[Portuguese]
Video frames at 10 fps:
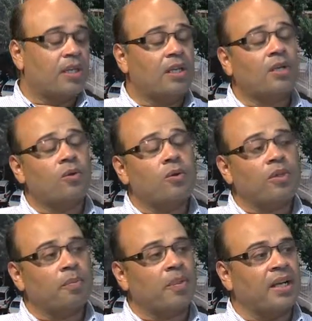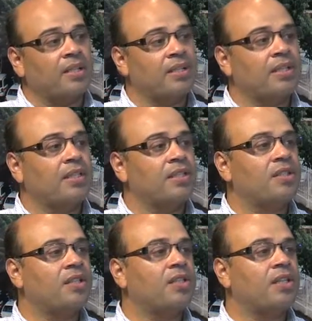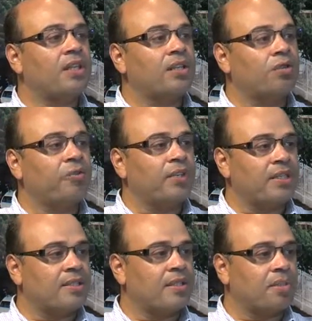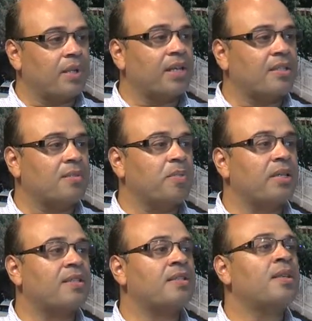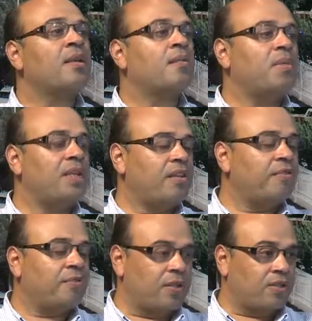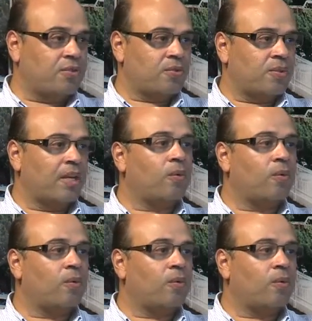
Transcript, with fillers: Em contrapartida, a gente tenta oferecer para as empresas benefícios, né?